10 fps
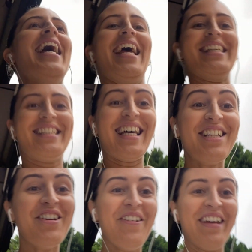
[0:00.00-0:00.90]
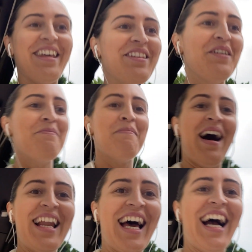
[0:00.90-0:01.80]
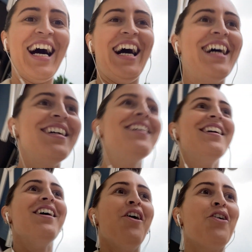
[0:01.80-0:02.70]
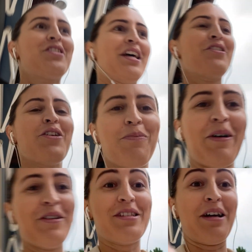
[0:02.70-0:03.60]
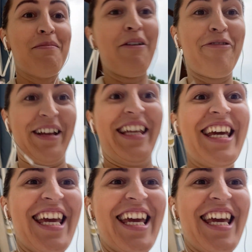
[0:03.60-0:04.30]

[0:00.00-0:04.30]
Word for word: Está lloviendo en Málaga. O sea, yo no puedo estar más feliz.